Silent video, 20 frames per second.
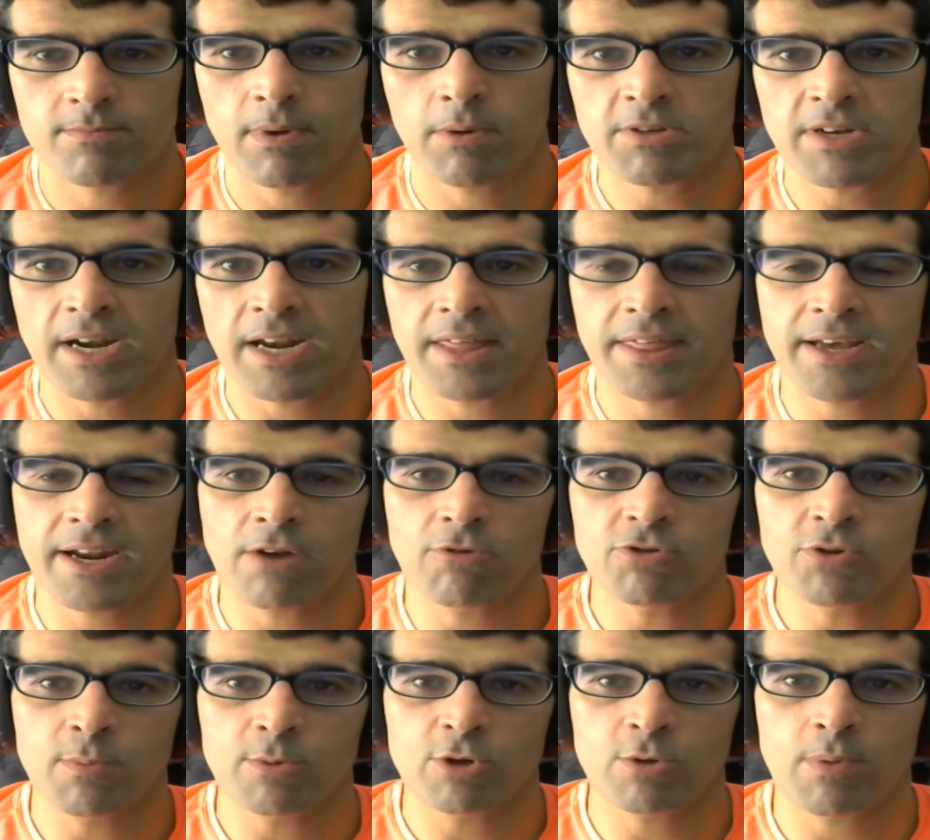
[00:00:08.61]
Vamos a analizar el
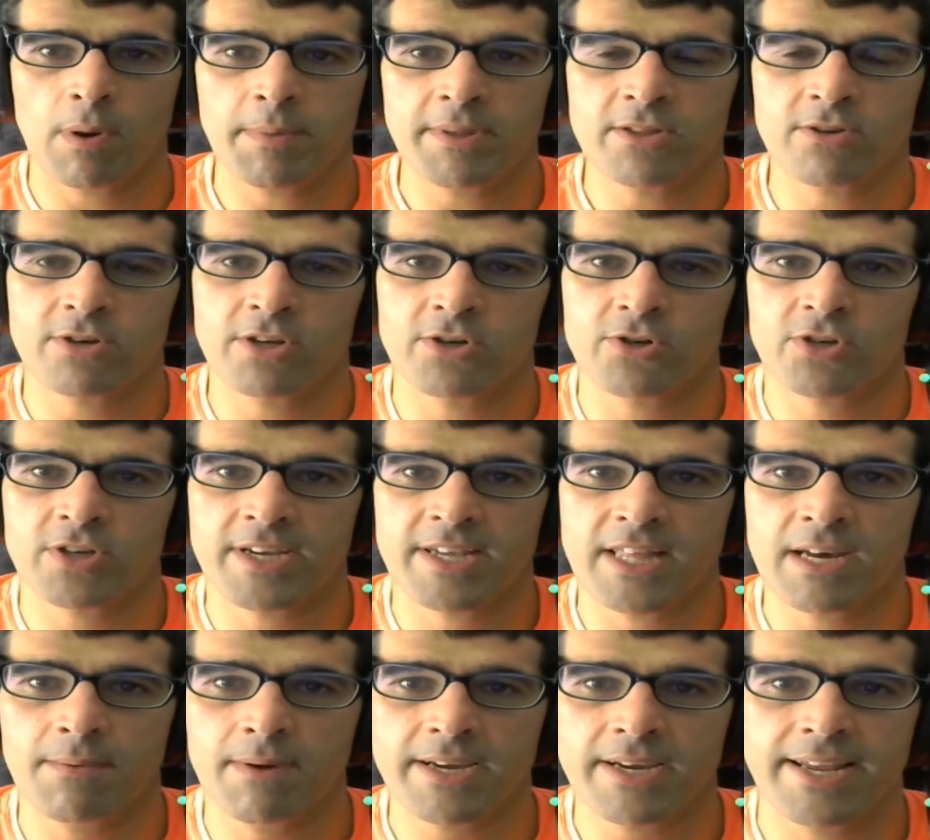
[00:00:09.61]
último suplemento que nos
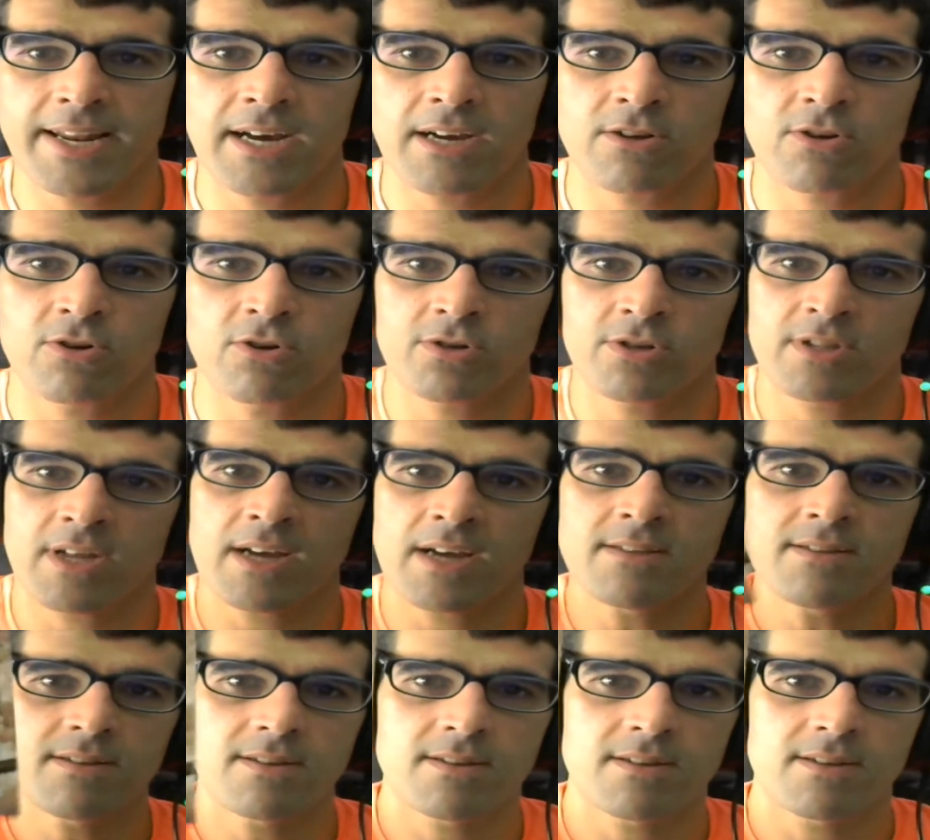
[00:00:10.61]
quedaba, que era Ghost
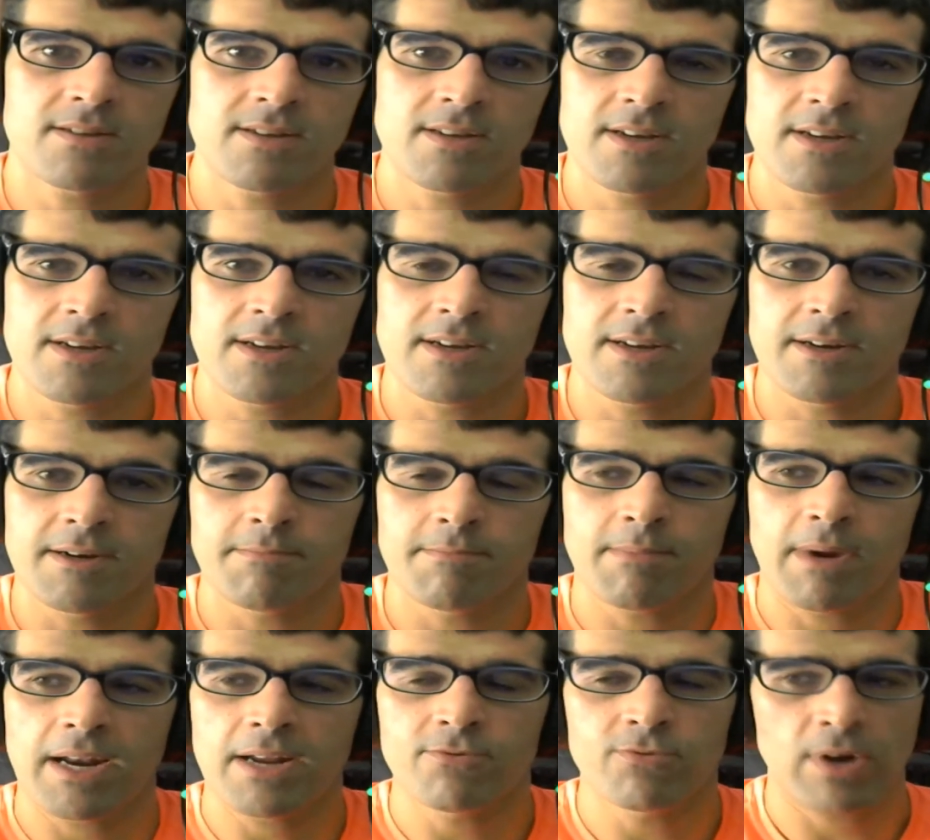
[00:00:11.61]
Dance,
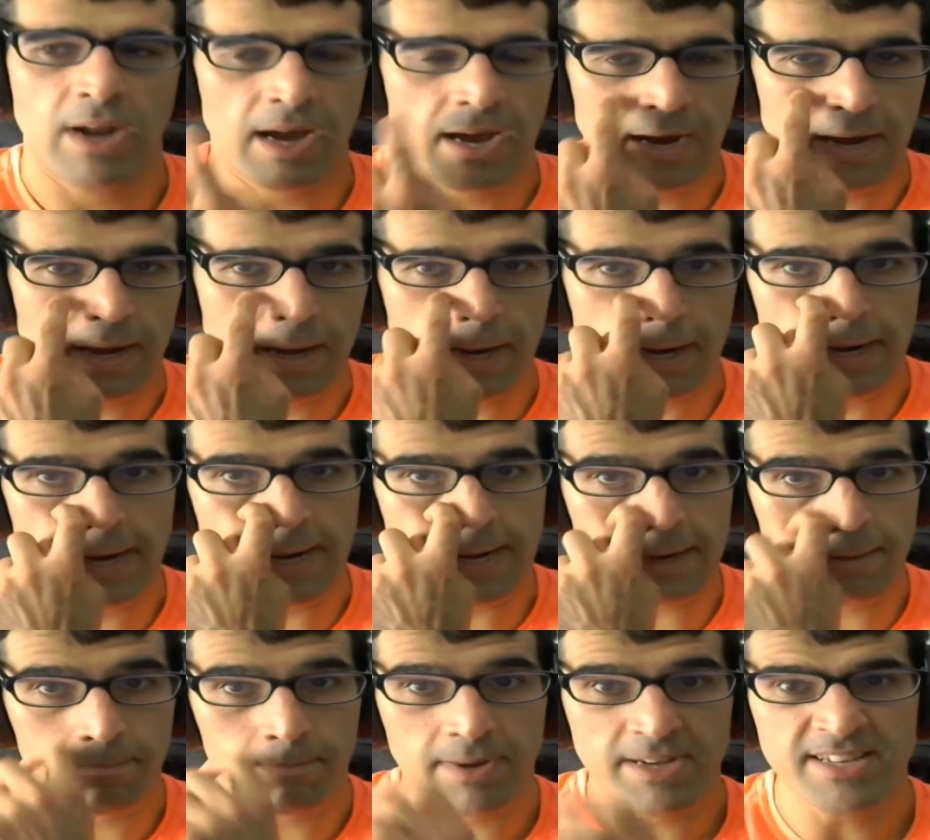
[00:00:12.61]
¿vale? La, la
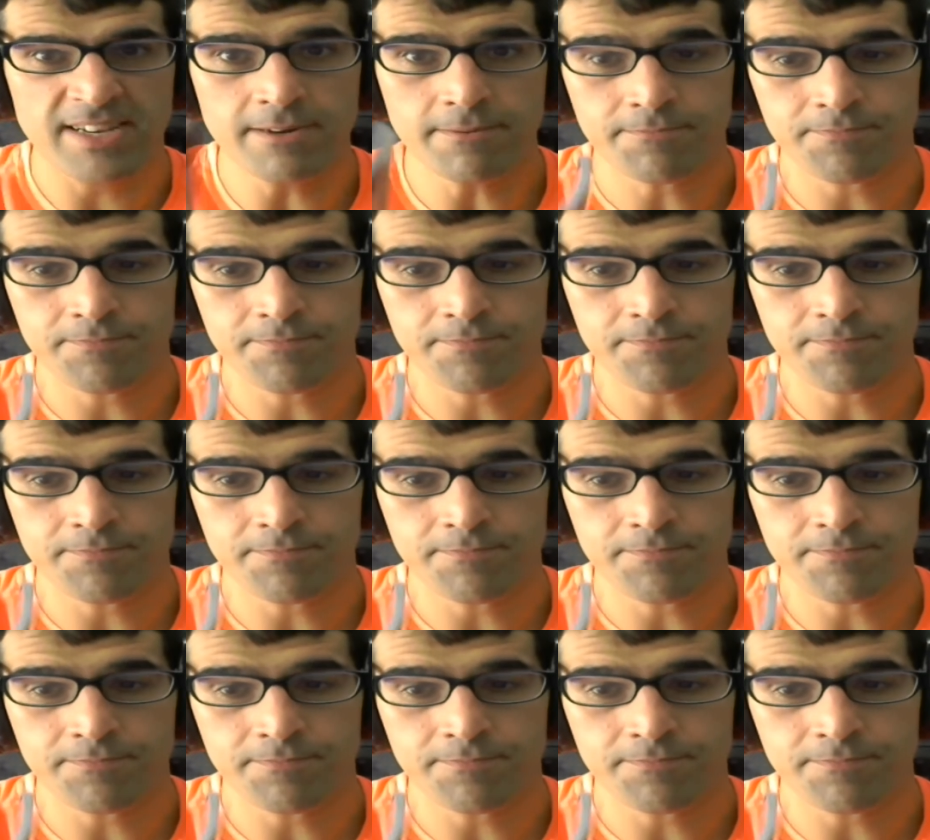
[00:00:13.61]
campaña.